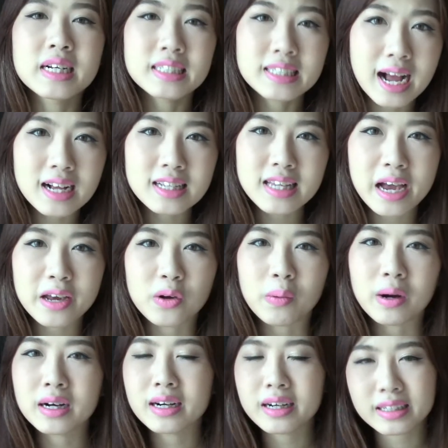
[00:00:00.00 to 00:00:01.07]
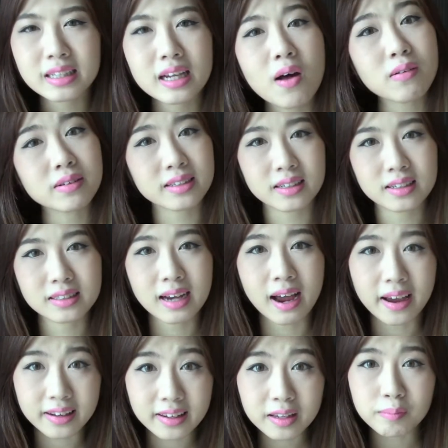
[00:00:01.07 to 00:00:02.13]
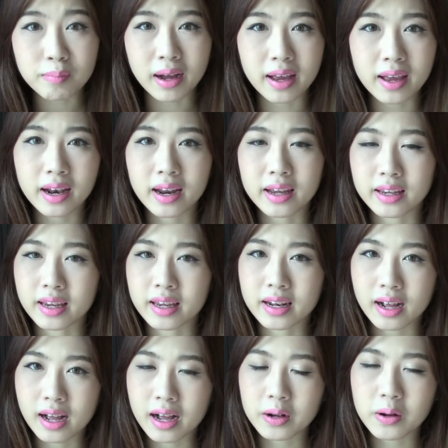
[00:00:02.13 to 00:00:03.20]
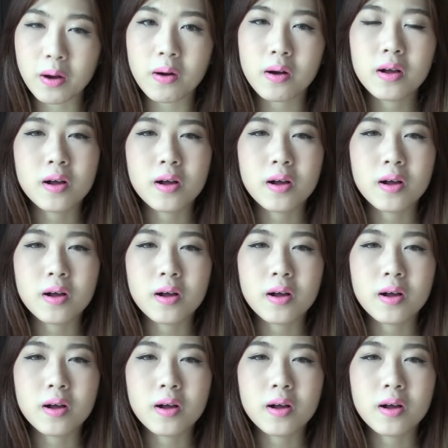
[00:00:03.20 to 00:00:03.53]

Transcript: ช่างใจอยู่ว่าเฮ้ยจะลองซื้อใช้ดีไหมอะไรนี้นะคะ ก็